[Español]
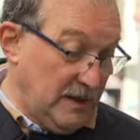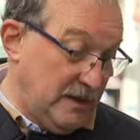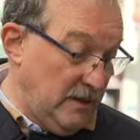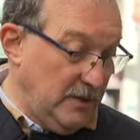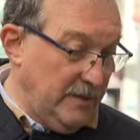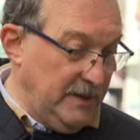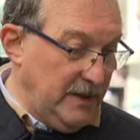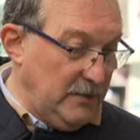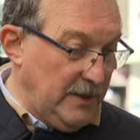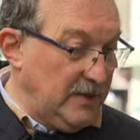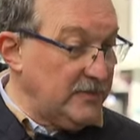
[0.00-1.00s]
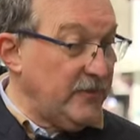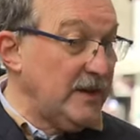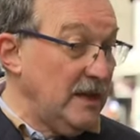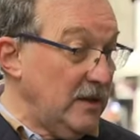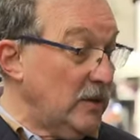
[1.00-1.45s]
en 2024, fue
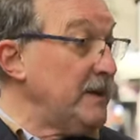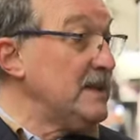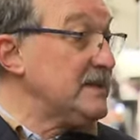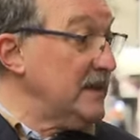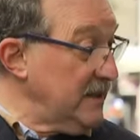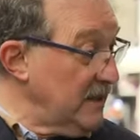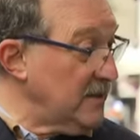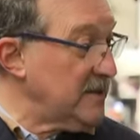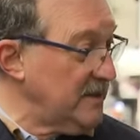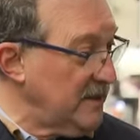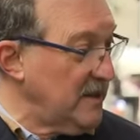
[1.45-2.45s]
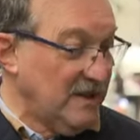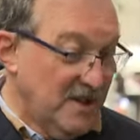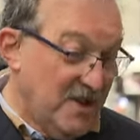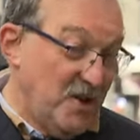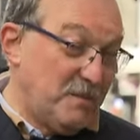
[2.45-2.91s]
el 2007, no sé si
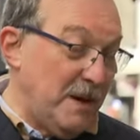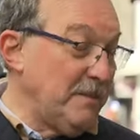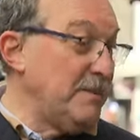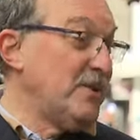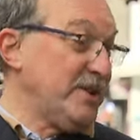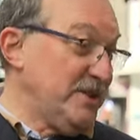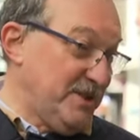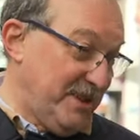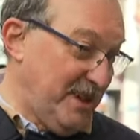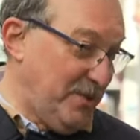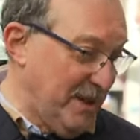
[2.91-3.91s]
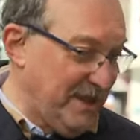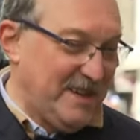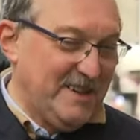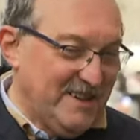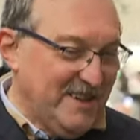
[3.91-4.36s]
los más memoriosos recuerdan
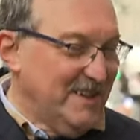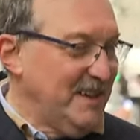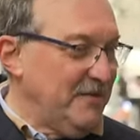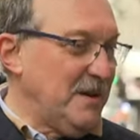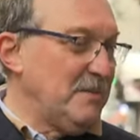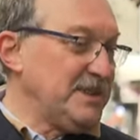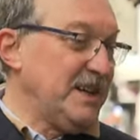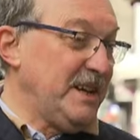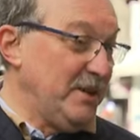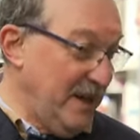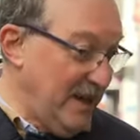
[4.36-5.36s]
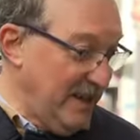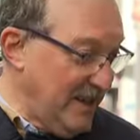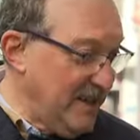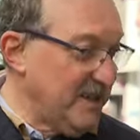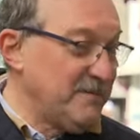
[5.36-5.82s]
la famosa
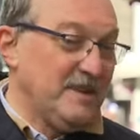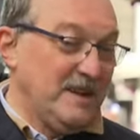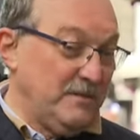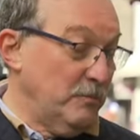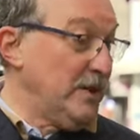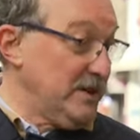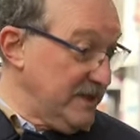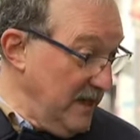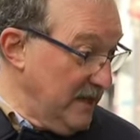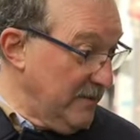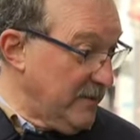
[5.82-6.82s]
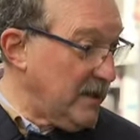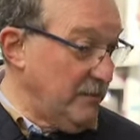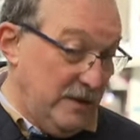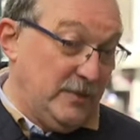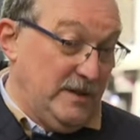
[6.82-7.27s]
nevada en, Buenos Aires, por
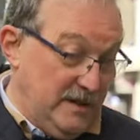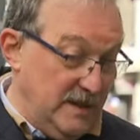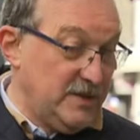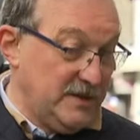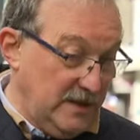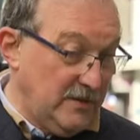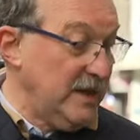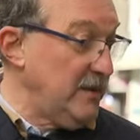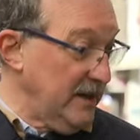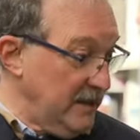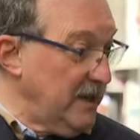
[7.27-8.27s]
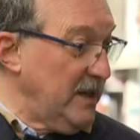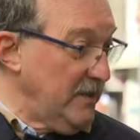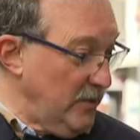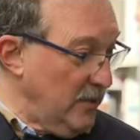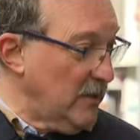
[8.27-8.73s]
ejemplo. Bueno, de hecho llegó a nevar también en
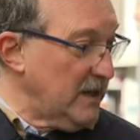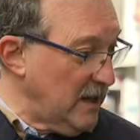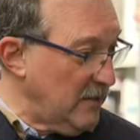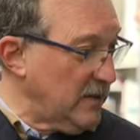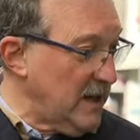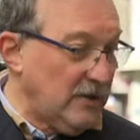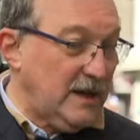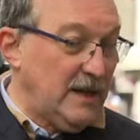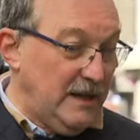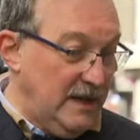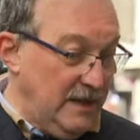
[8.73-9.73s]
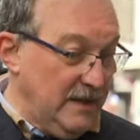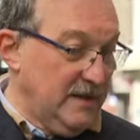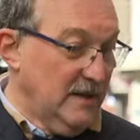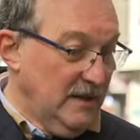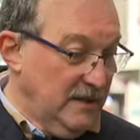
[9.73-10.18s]
Uruguay, en algunas localidades
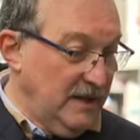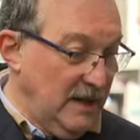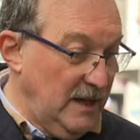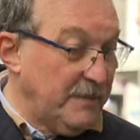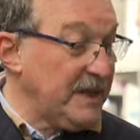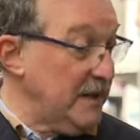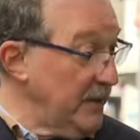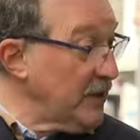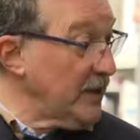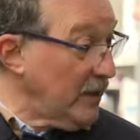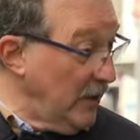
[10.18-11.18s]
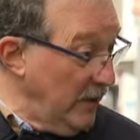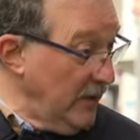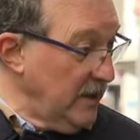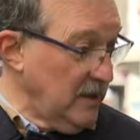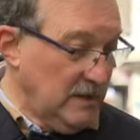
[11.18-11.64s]
del departamento de
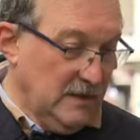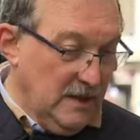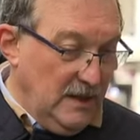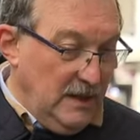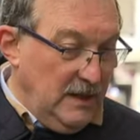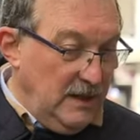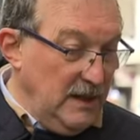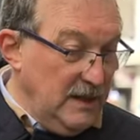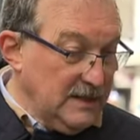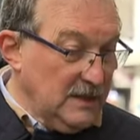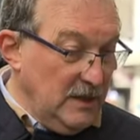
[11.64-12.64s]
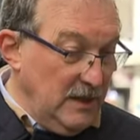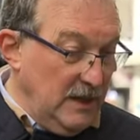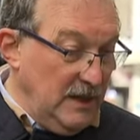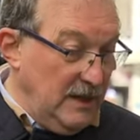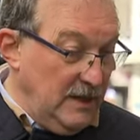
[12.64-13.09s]
Colonia. Y eso,
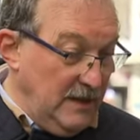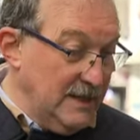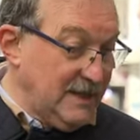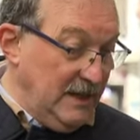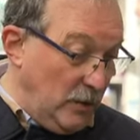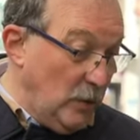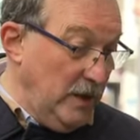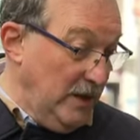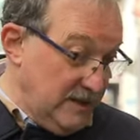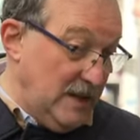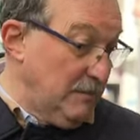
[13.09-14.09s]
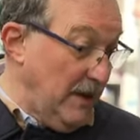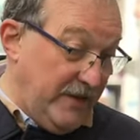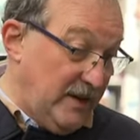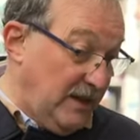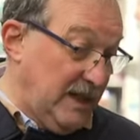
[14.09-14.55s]
eh, ese julio es el más
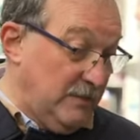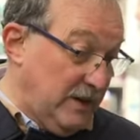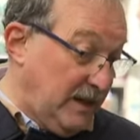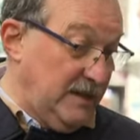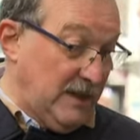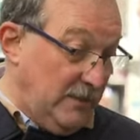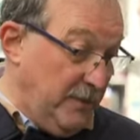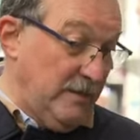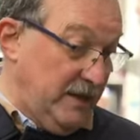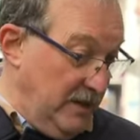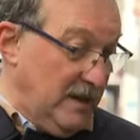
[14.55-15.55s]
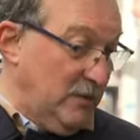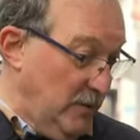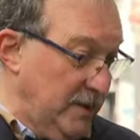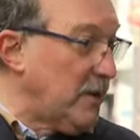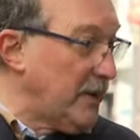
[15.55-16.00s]
frío que tenemos registrado por lo menos en los
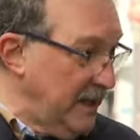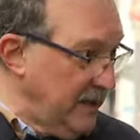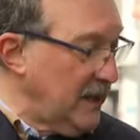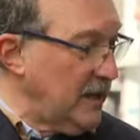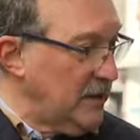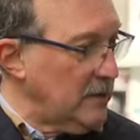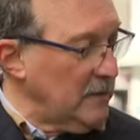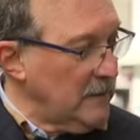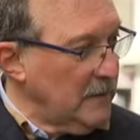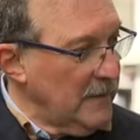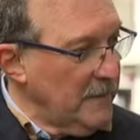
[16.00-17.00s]
últimos 20 años, ¿no?